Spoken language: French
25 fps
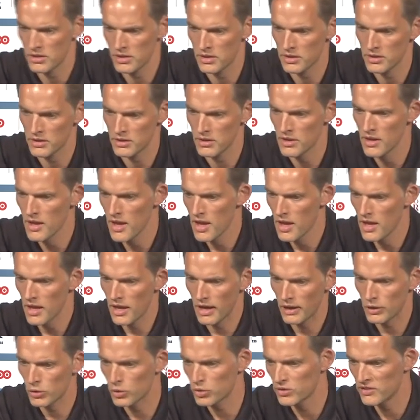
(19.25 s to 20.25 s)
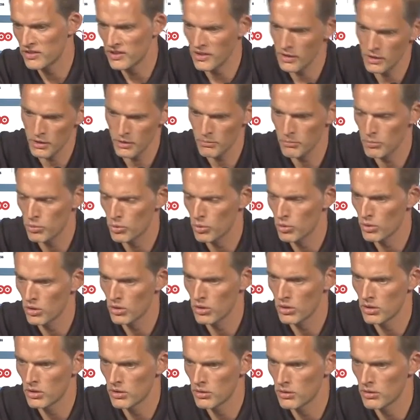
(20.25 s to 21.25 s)
euh, à côté, pour
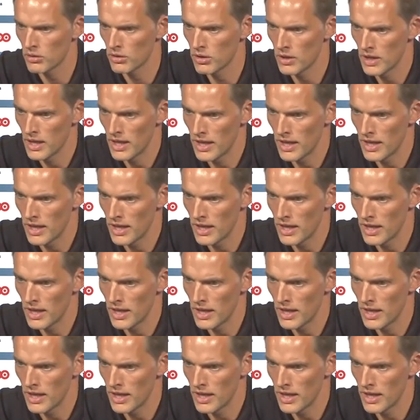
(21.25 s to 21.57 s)
euh,